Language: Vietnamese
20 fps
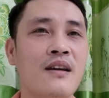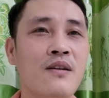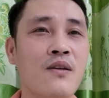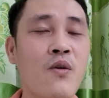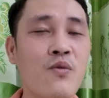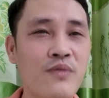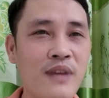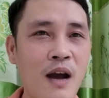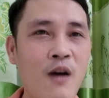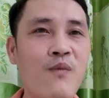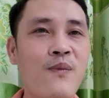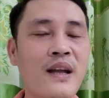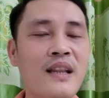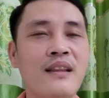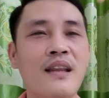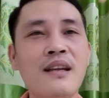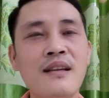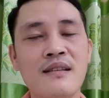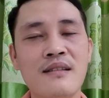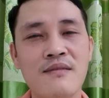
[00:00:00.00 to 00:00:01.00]
cùng nhau phân
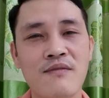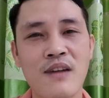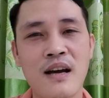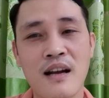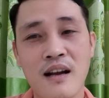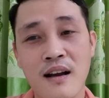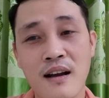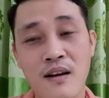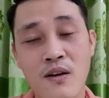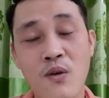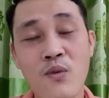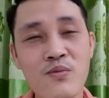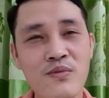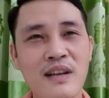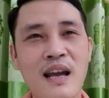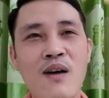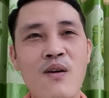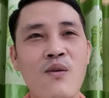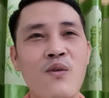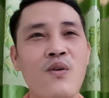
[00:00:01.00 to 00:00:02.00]
tích và cùng
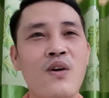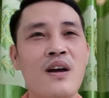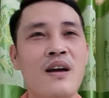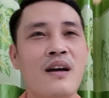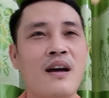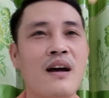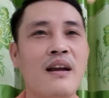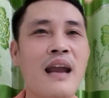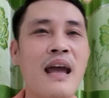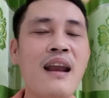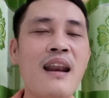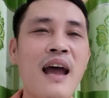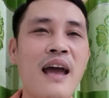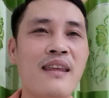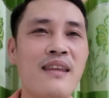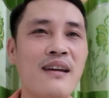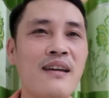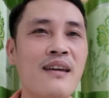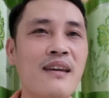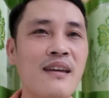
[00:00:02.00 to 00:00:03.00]
nhau để lại
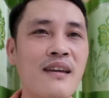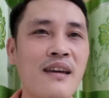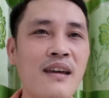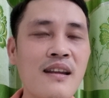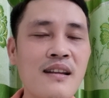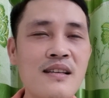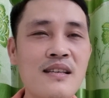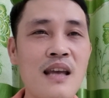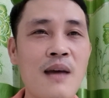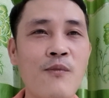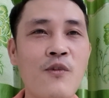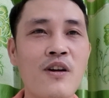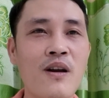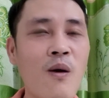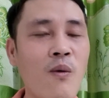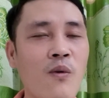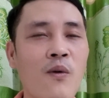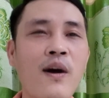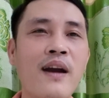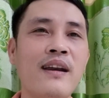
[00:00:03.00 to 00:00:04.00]
những cái ý kiến xem có
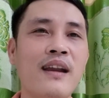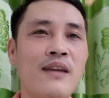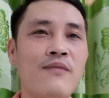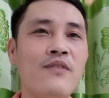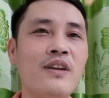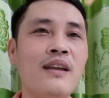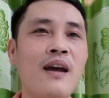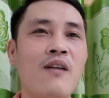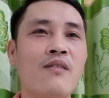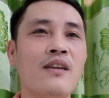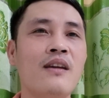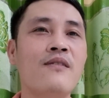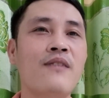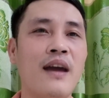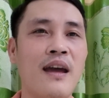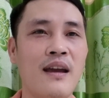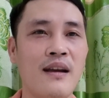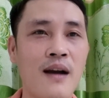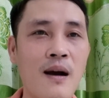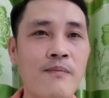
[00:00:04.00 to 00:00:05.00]
đồng quan điểm với nhau như vậy
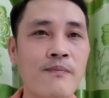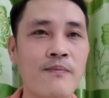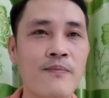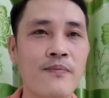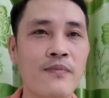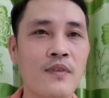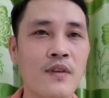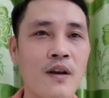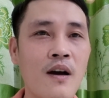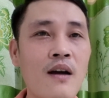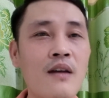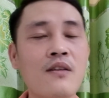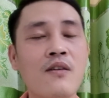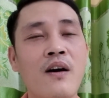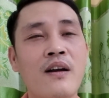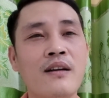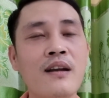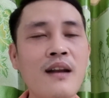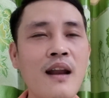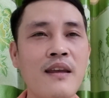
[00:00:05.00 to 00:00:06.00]
hay không đó,
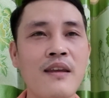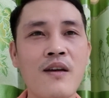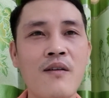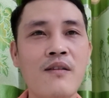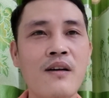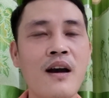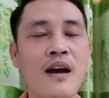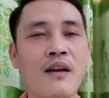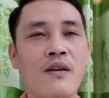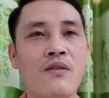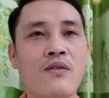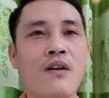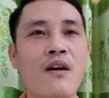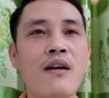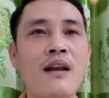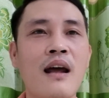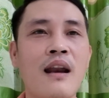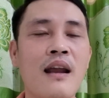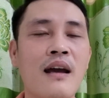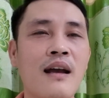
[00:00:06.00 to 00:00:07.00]
còn rất là nhiều người cũng
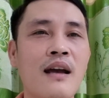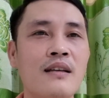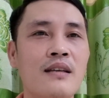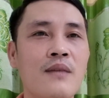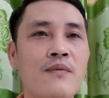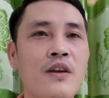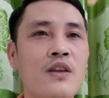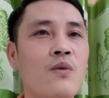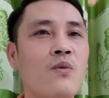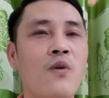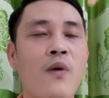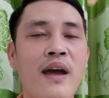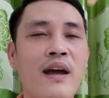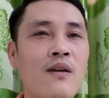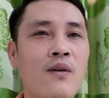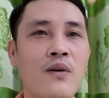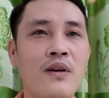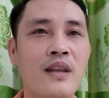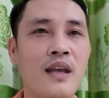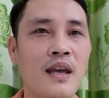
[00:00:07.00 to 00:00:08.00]
nói rằng là ca sĩ phi nhung khỏe
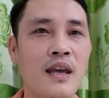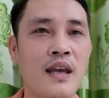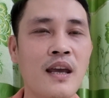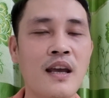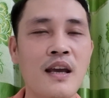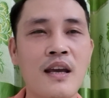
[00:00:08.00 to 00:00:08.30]
rồi thì